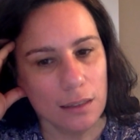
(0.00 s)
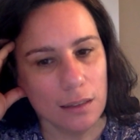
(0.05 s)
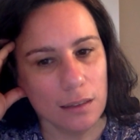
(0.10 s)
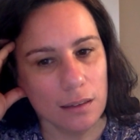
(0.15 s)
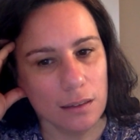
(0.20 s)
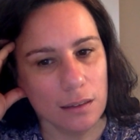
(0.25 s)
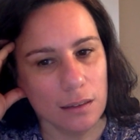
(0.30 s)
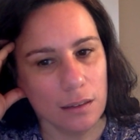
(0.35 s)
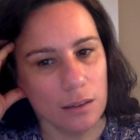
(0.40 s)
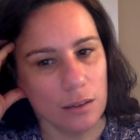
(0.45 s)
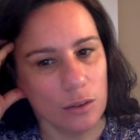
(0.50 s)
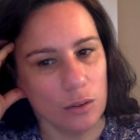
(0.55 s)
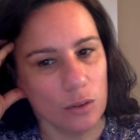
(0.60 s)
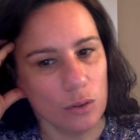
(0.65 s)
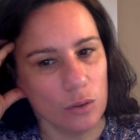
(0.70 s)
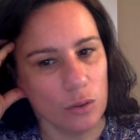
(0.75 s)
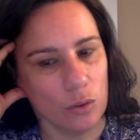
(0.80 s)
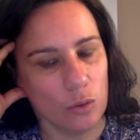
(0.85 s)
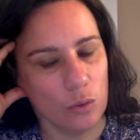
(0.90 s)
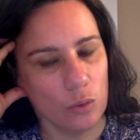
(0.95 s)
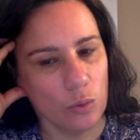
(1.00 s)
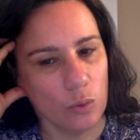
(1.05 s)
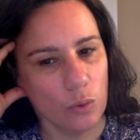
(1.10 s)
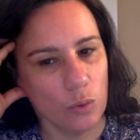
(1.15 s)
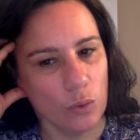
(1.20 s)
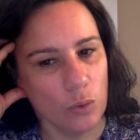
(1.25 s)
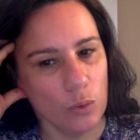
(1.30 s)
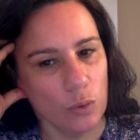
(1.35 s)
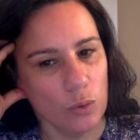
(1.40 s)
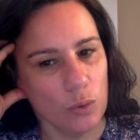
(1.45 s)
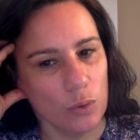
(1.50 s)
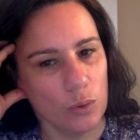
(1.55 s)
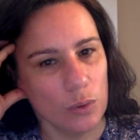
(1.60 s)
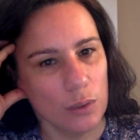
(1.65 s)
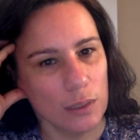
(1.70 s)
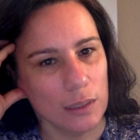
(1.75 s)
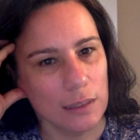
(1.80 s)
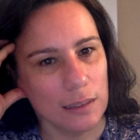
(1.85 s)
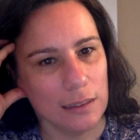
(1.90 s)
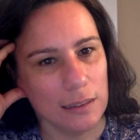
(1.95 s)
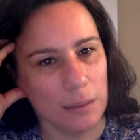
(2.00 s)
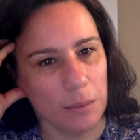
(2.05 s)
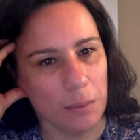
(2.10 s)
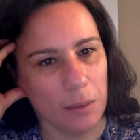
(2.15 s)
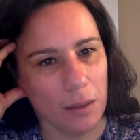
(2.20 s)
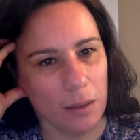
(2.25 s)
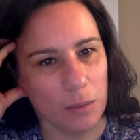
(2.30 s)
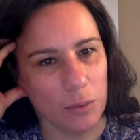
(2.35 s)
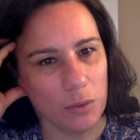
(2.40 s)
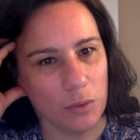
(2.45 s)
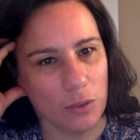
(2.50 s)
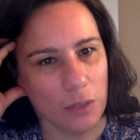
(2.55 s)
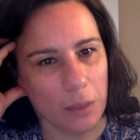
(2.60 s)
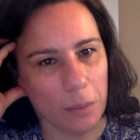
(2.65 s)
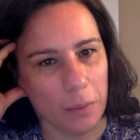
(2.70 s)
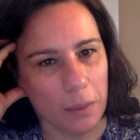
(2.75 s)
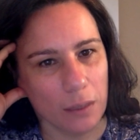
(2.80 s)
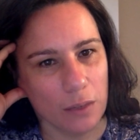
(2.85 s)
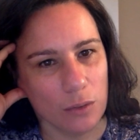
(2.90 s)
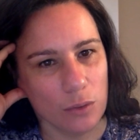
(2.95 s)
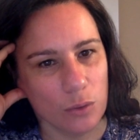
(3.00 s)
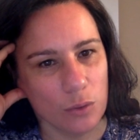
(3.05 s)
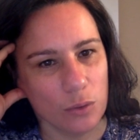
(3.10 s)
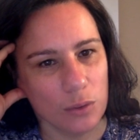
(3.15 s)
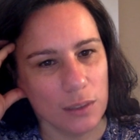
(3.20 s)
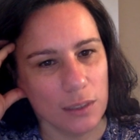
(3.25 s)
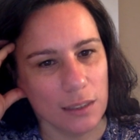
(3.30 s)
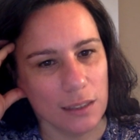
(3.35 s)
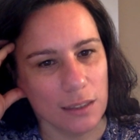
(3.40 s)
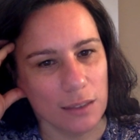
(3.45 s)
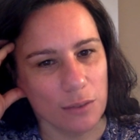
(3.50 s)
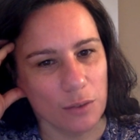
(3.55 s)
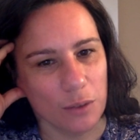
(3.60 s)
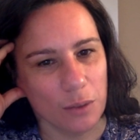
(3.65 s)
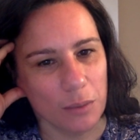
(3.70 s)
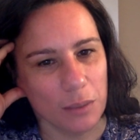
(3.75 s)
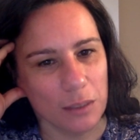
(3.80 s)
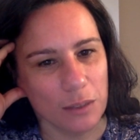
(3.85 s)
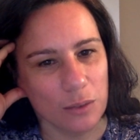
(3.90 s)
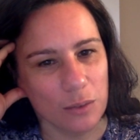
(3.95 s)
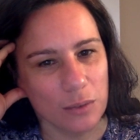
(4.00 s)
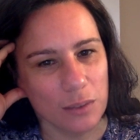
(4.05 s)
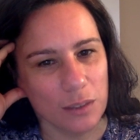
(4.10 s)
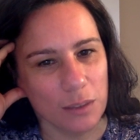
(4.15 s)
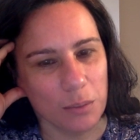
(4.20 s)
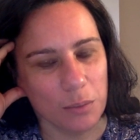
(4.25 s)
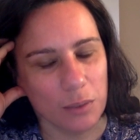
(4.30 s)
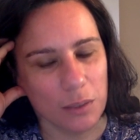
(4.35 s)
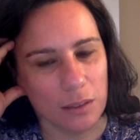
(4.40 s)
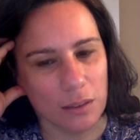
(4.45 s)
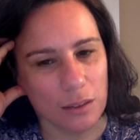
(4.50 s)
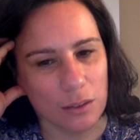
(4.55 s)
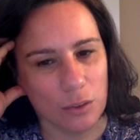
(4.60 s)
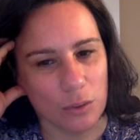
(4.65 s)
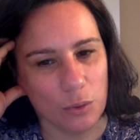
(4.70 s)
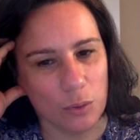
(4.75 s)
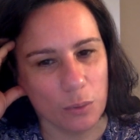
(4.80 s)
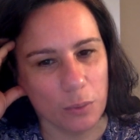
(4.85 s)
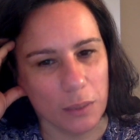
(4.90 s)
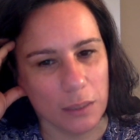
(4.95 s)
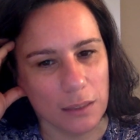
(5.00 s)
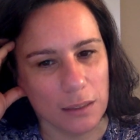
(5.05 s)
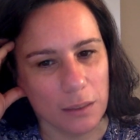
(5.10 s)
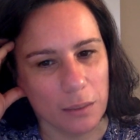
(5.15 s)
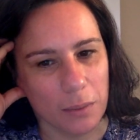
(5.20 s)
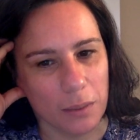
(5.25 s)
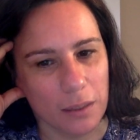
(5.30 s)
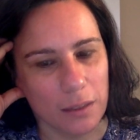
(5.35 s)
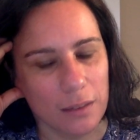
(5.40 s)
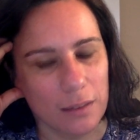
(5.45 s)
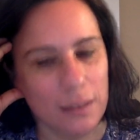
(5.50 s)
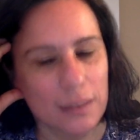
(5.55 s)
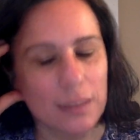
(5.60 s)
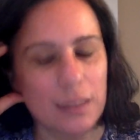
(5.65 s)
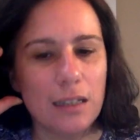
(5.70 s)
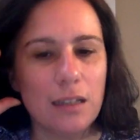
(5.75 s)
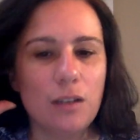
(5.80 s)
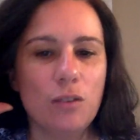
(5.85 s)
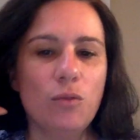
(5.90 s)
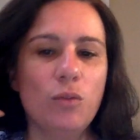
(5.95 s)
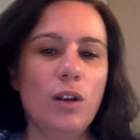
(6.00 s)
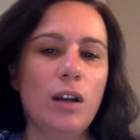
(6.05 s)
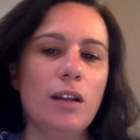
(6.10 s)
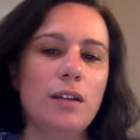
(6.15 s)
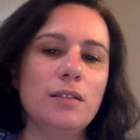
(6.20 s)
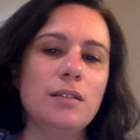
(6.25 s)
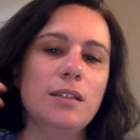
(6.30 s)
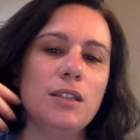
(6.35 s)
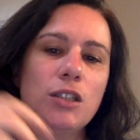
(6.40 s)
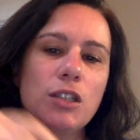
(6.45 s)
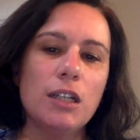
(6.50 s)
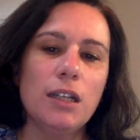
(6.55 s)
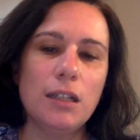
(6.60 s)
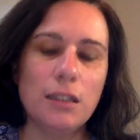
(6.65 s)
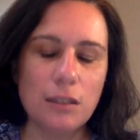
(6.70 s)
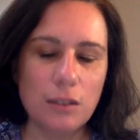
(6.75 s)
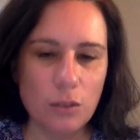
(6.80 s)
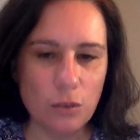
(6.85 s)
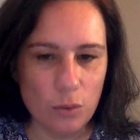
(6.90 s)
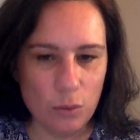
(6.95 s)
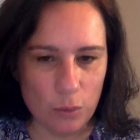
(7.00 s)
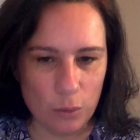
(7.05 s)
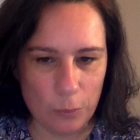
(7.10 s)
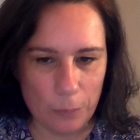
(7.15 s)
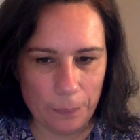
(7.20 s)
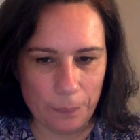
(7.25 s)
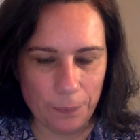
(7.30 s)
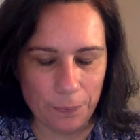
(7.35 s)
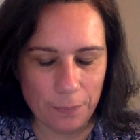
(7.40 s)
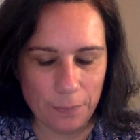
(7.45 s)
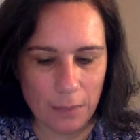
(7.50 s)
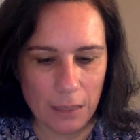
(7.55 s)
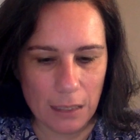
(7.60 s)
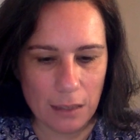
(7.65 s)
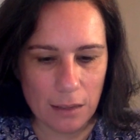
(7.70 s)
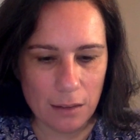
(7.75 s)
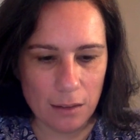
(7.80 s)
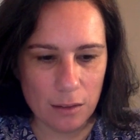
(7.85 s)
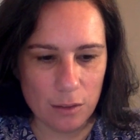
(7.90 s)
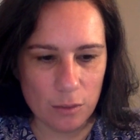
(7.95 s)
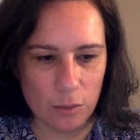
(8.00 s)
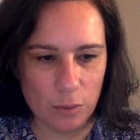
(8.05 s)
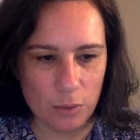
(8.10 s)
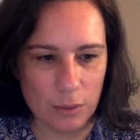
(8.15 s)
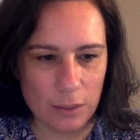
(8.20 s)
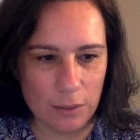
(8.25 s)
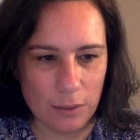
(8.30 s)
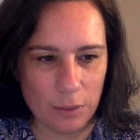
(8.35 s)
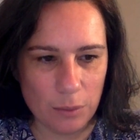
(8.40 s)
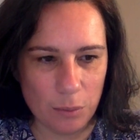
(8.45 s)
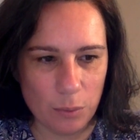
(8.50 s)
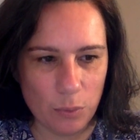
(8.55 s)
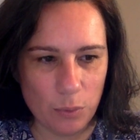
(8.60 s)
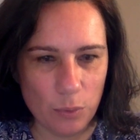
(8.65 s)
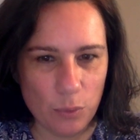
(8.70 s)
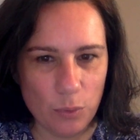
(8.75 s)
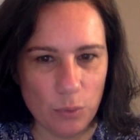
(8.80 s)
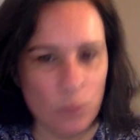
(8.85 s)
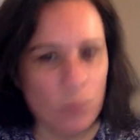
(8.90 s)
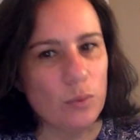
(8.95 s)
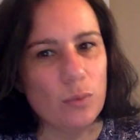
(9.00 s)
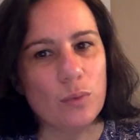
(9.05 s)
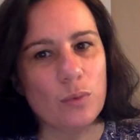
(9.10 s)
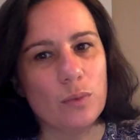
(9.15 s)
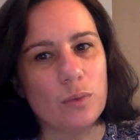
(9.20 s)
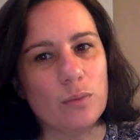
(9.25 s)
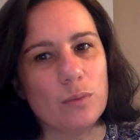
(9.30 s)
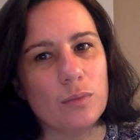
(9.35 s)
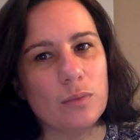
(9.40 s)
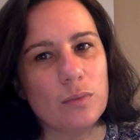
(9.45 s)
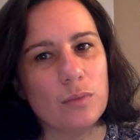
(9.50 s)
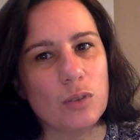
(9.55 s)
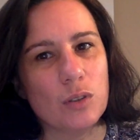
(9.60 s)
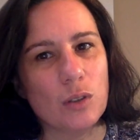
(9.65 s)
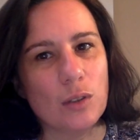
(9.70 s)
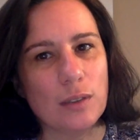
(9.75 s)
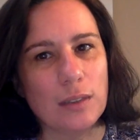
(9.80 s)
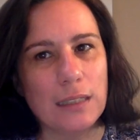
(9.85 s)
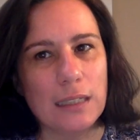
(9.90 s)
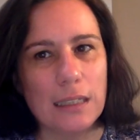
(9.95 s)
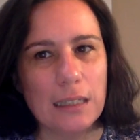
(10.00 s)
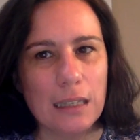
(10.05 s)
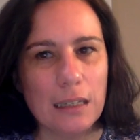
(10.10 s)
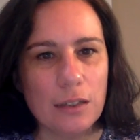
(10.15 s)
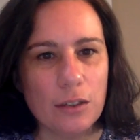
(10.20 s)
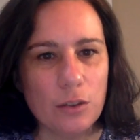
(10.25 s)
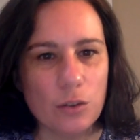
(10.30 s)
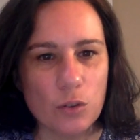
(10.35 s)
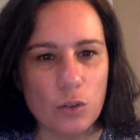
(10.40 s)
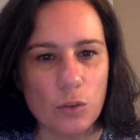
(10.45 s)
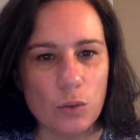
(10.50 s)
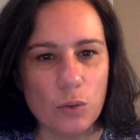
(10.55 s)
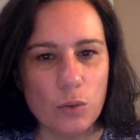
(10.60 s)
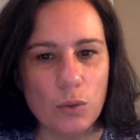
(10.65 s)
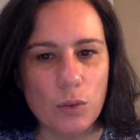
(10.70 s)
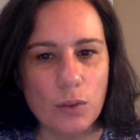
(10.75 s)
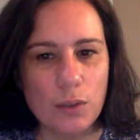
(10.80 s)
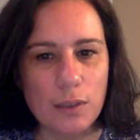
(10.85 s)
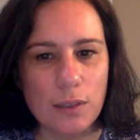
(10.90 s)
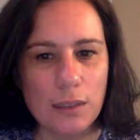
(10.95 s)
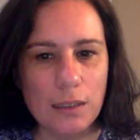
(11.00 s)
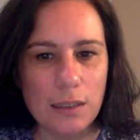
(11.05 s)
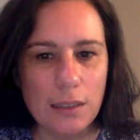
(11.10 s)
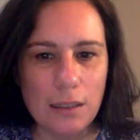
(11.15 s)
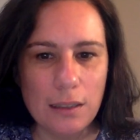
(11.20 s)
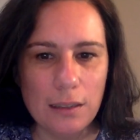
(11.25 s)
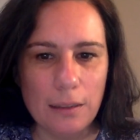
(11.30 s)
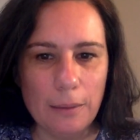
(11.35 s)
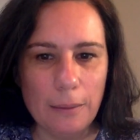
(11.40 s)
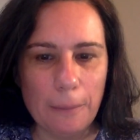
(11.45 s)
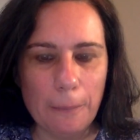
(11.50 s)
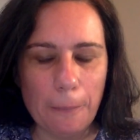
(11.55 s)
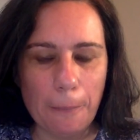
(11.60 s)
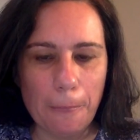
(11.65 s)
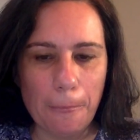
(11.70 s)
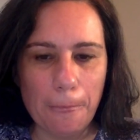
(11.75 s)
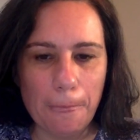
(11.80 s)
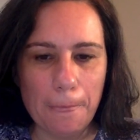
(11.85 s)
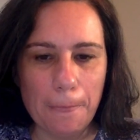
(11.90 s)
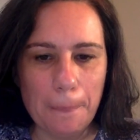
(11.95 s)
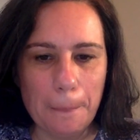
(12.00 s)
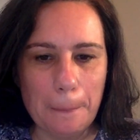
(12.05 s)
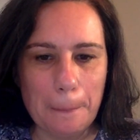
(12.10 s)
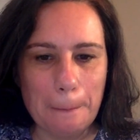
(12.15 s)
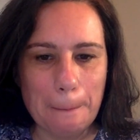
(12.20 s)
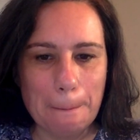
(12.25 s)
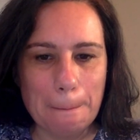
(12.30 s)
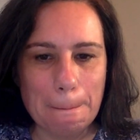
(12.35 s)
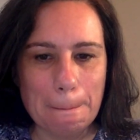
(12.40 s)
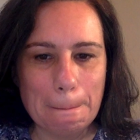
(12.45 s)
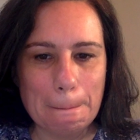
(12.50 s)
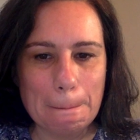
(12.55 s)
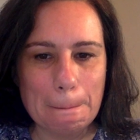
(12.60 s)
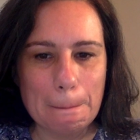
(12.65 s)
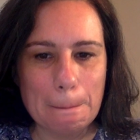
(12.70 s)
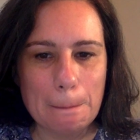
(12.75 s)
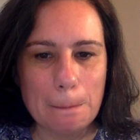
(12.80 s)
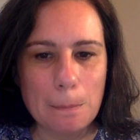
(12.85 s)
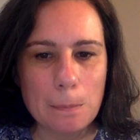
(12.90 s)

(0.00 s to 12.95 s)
Euh, donc euh, n'hésitez pas à me faire part de toutes ces informations, ça peut être super sympa. Voilà, déjà, est-ce que euh, vous avez pu sentir quelque chose et, hmm,